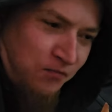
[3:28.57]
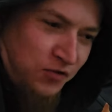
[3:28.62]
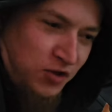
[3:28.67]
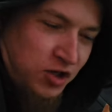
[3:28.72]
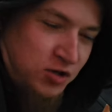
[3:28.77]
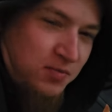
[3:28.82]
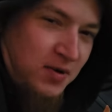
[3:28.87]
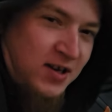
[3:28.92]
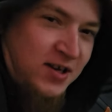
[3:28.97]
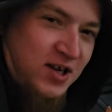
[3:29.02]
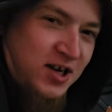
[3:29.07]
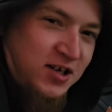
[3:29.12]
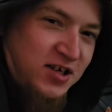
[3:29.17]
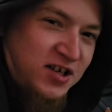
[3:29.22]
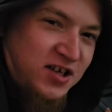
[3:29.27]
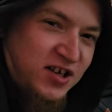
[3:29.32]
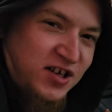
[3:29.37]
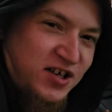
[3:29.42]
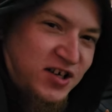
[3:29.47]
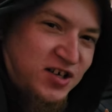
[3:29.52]
Die schmecken nach
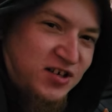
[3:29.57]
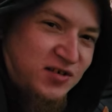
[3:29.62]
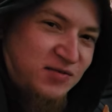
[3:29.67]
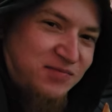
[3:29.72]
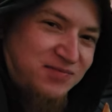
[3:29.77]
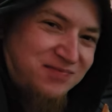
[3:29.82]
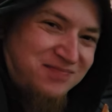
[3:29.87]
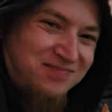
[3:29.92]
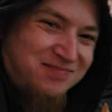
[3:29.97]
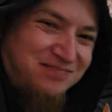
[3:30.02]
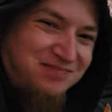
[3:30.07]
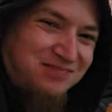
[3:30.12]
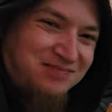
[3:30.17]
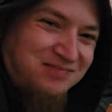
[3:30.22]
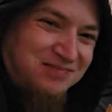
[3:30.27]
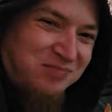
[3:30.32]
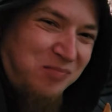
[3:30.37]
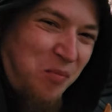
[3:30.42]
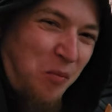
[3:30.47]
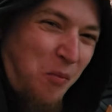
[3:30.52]
Kekse.
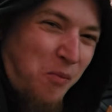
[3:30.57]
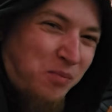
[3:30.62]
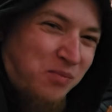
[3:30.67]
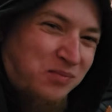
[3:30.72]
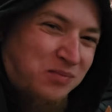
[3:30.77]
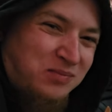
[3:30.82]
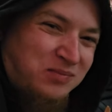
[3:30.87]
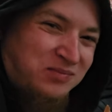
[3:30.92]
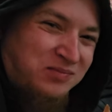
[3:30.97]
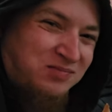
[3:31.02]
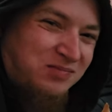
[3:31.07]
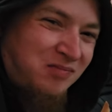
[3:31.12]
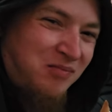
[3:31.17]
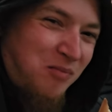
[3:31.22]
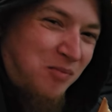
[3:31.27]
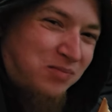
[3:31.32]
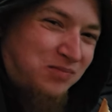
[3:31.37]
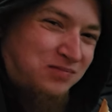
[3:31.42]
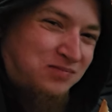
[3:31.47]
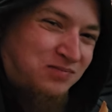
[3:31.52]

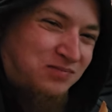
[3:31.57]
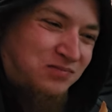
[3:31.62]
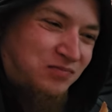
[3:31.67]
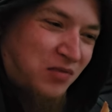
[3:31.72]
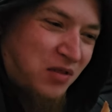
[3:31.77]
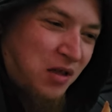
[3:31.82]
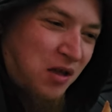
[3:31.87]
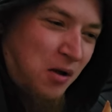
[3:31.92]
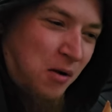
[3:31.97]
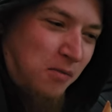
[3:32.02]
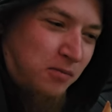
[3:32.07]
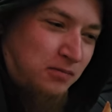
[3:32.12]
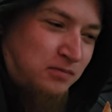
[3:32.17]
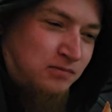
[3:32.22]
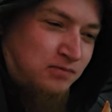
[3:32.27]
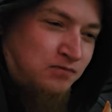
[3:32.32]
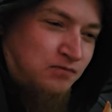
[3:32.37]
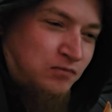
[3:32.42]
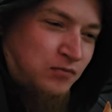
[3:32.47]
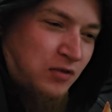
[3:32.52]
Gut oder schlecht?
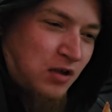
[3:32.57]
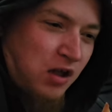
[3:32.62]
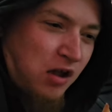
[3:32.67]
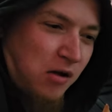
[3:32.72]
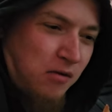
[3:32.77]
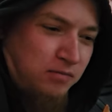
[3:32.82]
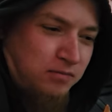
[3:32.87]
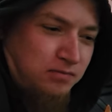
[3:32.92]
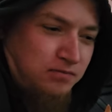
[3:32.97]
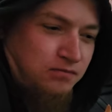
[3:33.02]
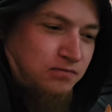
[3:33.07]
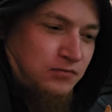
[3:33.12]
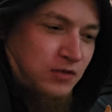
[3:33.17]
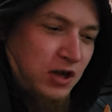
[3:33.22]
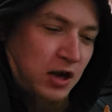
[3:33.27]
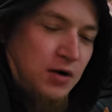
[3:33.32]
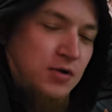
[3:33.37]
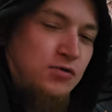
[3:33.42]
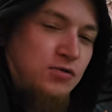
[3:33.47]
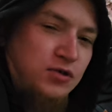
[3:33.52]

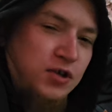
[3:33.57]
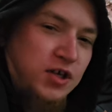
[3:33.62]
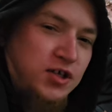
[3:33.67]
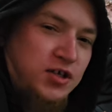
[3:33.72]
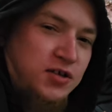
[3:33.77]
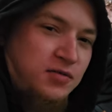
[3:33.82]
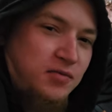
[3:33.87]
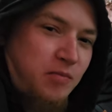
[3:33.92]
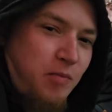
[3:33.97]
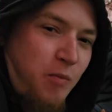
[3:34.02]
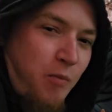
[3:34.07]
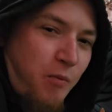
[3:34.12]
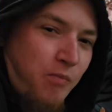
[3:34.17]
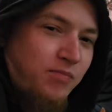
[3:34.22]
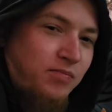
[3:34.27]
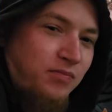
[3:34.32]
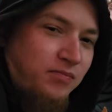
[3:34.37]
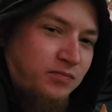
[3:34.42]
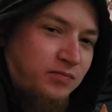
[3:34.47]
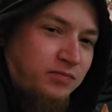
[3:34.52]
Kaum gut essen
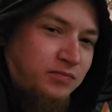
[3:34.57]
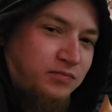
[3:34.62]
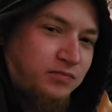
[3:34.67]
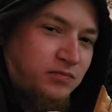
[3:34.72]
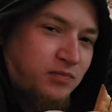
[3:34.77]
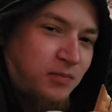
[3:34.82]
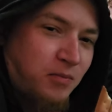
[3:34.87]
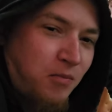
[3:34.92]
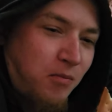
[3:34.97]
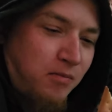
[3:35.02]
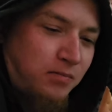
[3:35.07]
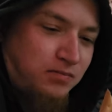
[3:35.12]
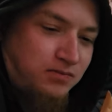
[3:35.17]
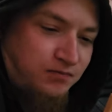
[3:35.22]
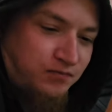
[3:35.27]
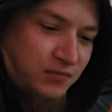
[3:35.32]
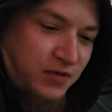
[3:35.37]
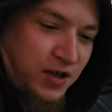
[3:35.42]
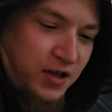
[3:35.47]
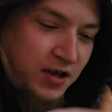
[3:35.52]
ich auch?
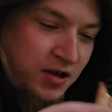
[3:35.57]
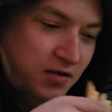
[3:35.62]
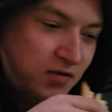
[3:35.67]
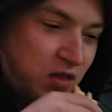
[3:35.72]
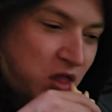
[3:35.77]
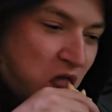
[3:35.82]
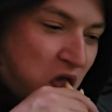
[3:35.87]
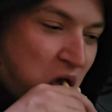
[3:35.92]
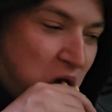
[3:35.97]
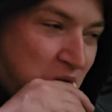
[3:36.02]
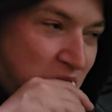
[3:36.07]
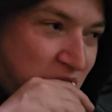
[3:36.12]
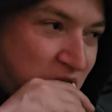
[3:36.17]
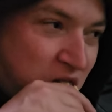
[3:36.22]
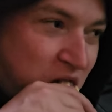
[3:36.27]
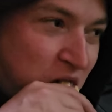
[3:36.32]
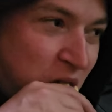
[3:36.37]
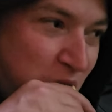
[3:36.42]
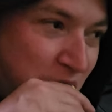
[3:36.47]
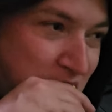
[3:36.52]
Ja.
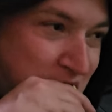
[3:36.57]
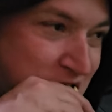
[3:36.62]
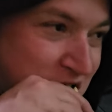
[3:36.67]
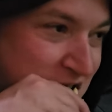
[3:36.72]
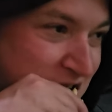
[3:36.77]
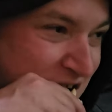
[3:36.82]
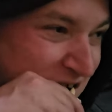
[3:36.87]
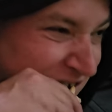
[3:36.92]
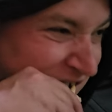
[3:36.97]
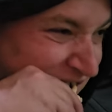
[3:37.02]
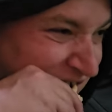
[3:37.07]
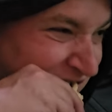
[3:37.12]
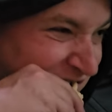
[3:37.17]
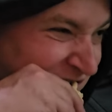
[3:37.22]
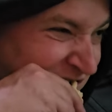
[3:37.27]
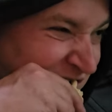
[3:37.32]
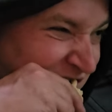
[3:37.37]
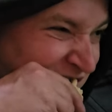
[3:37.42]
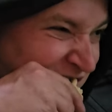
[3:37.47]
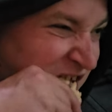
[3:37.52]
Jetzt habt ihr noch eine zweite
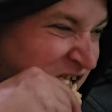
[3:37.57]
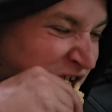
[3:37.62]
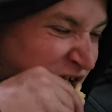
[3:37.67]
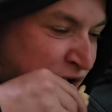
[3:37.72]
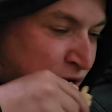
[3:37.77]
Meinung.